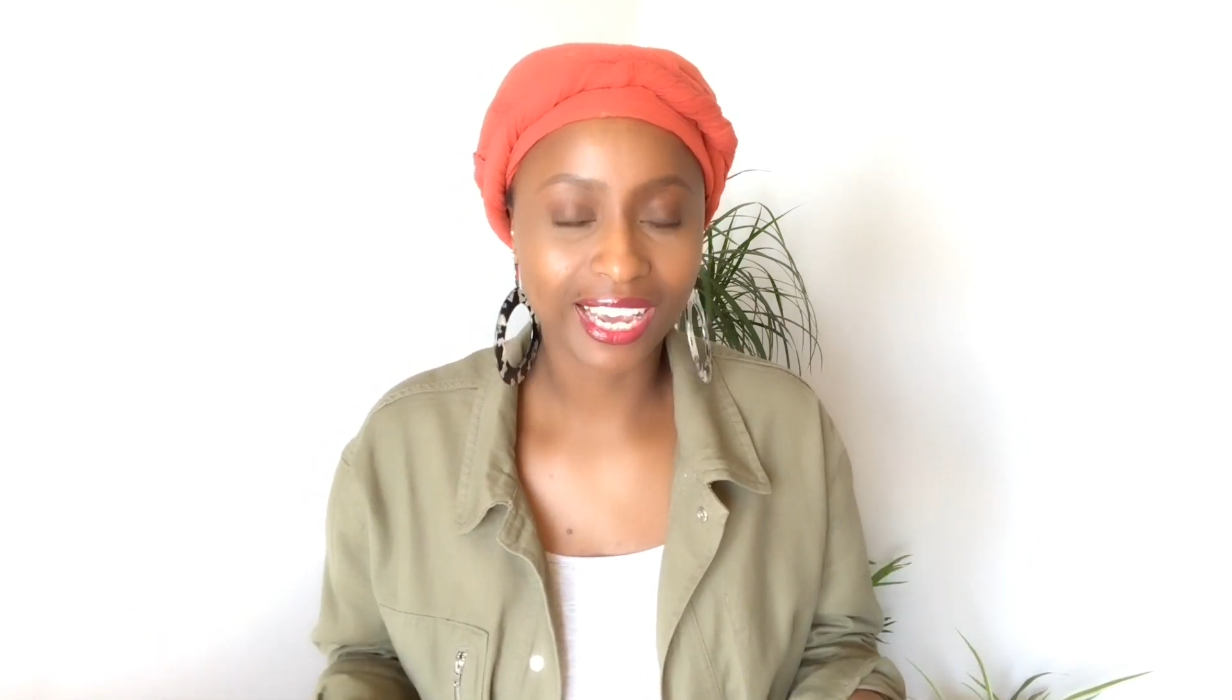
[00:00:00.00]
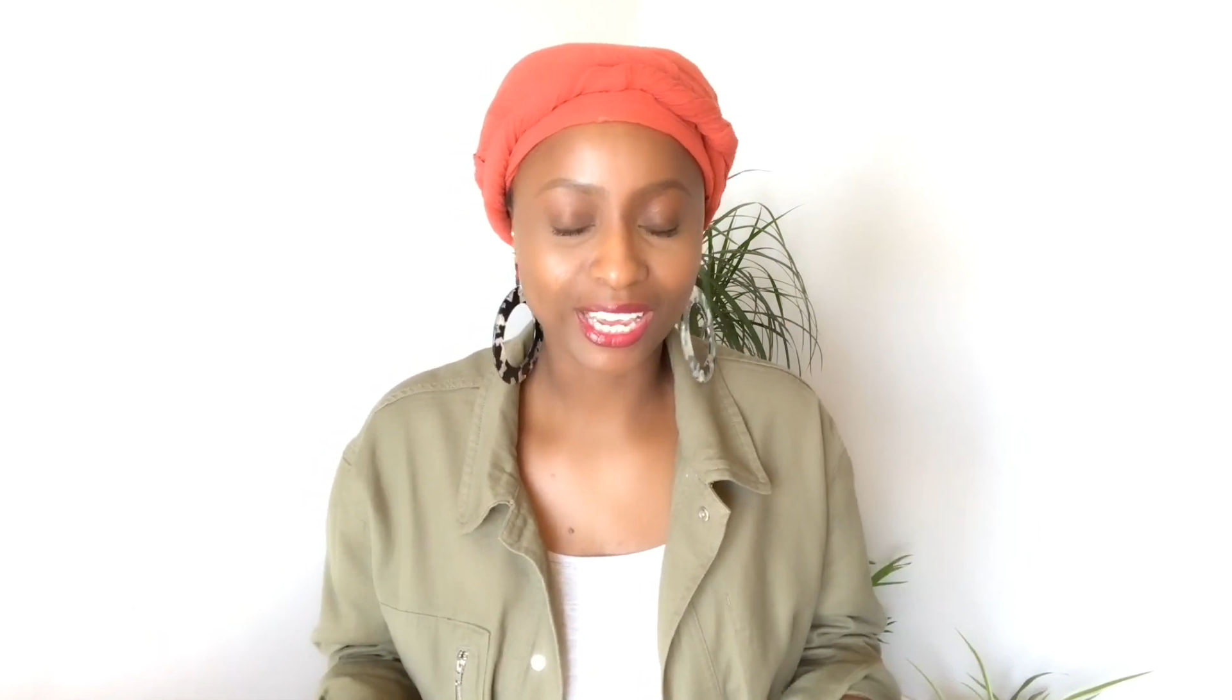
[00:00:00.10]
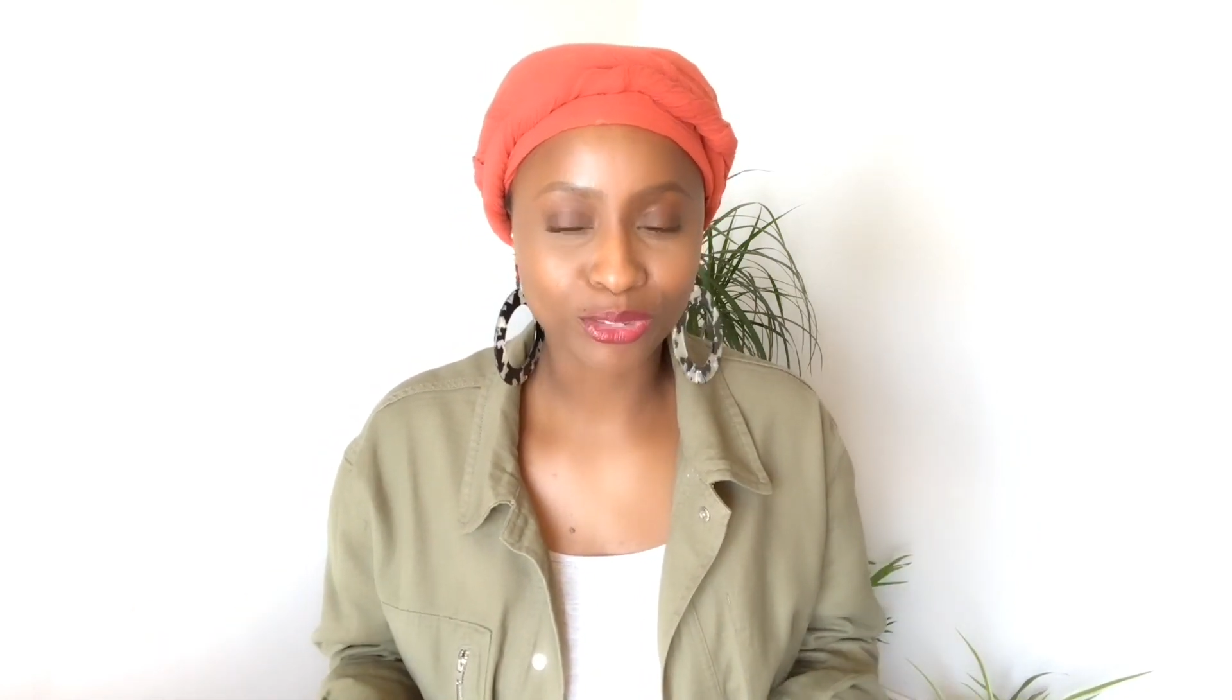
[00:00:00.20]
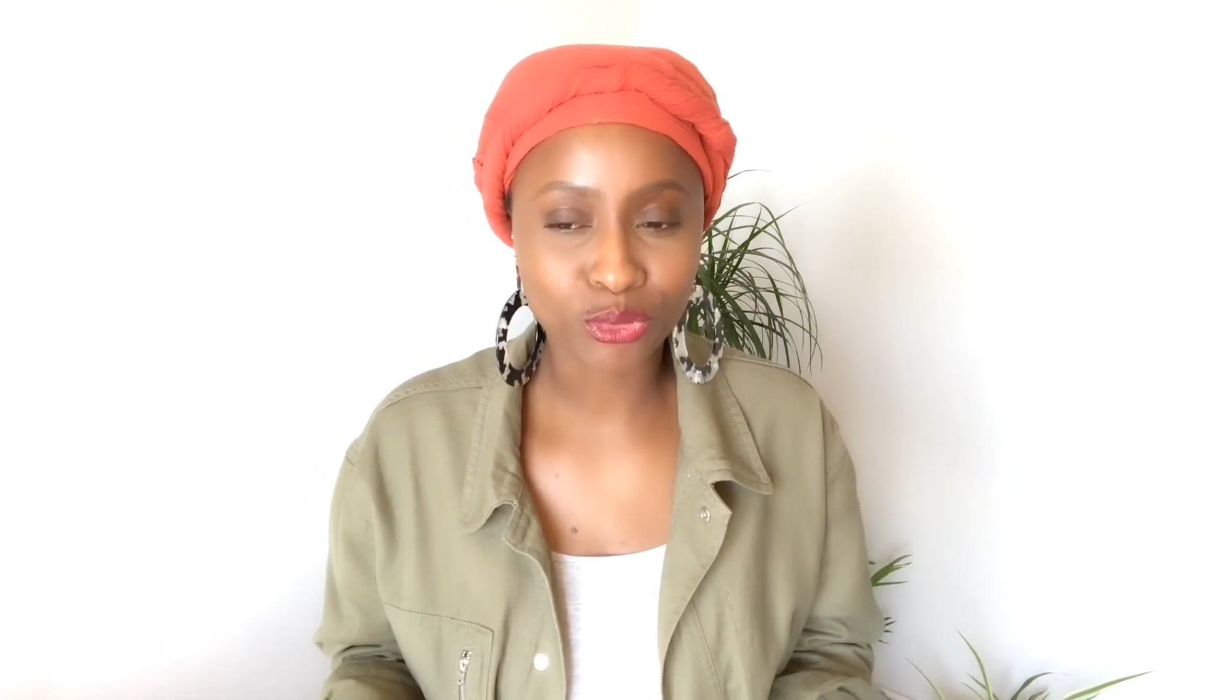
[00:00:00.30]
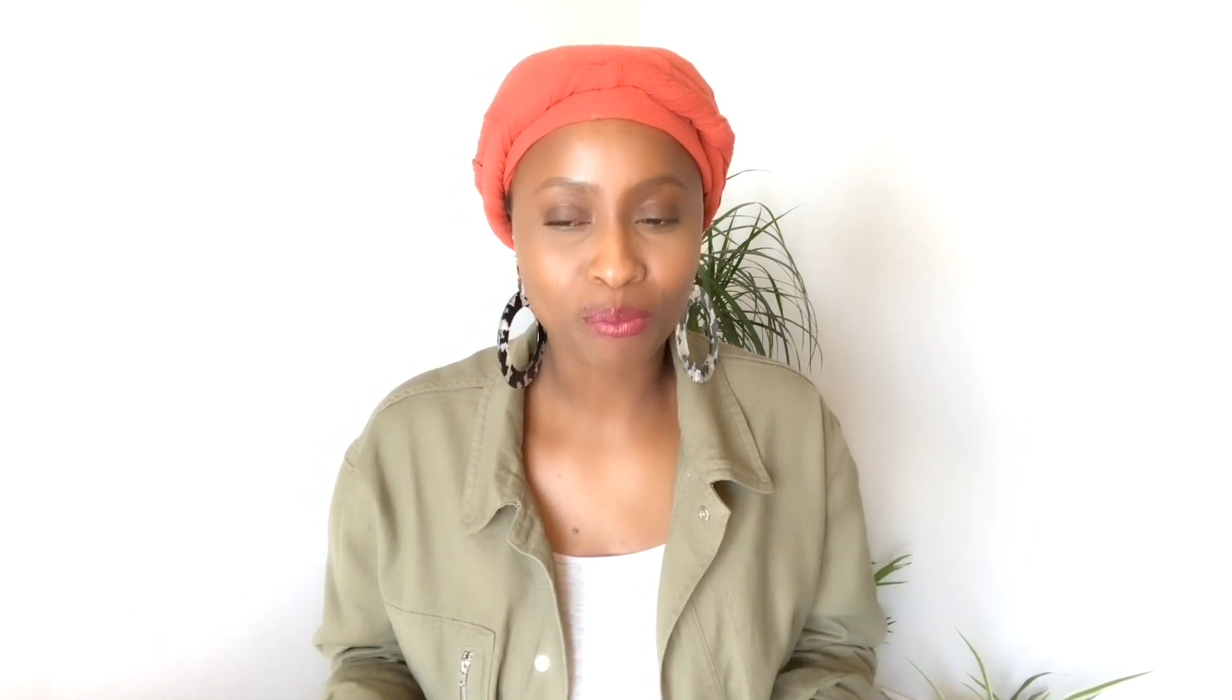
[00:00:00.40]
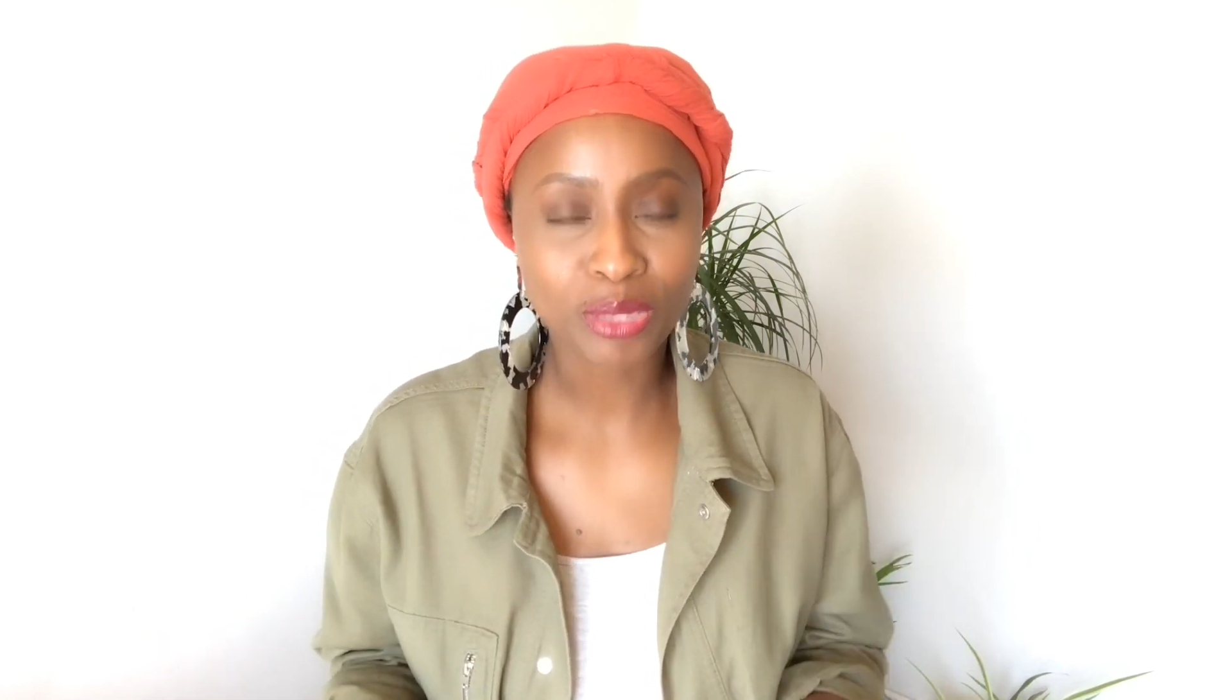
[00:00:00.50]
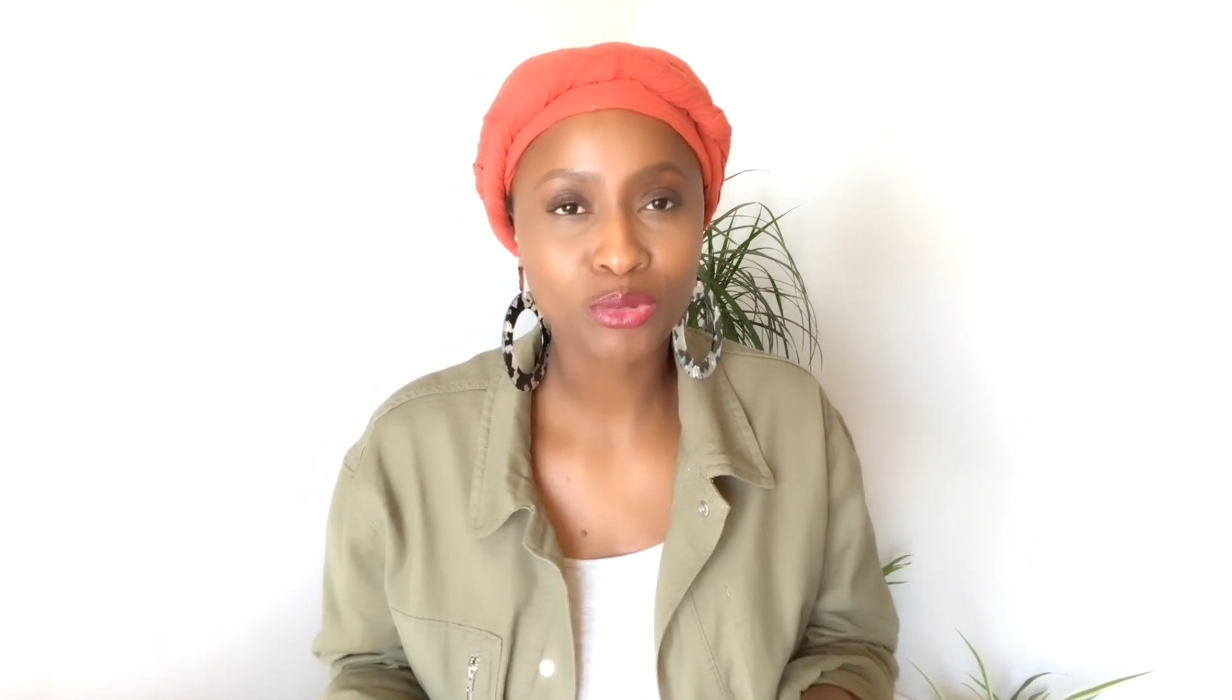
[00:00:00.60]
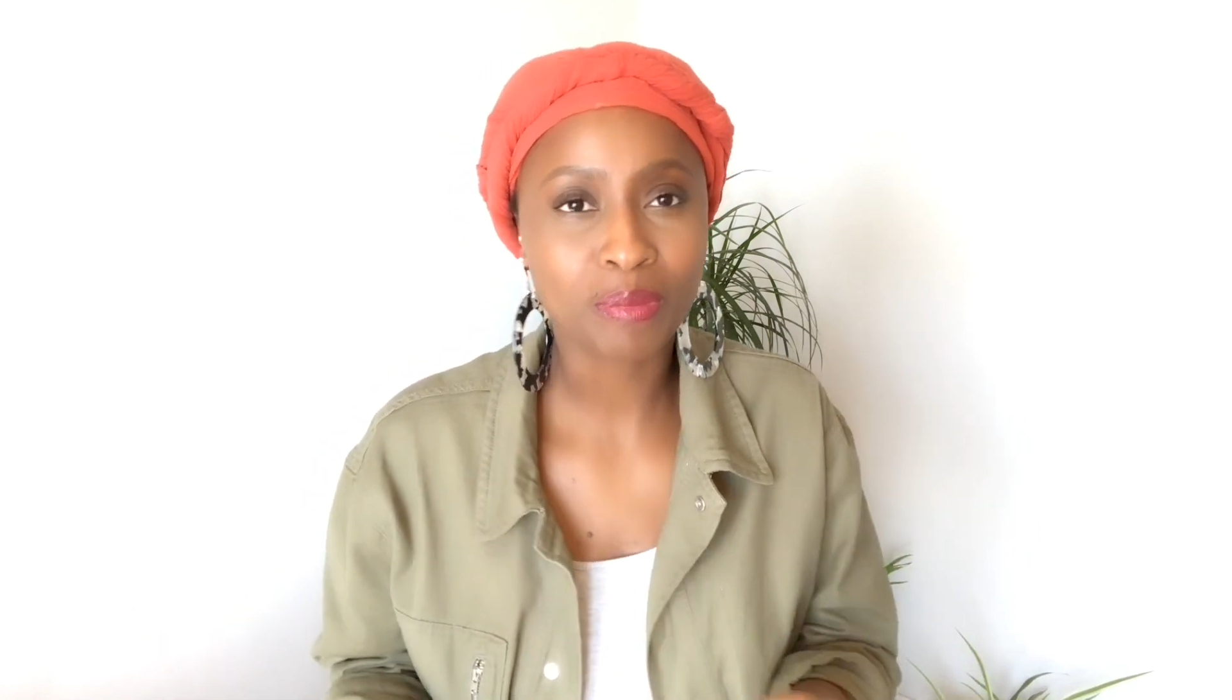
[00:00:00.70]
et tu mets ce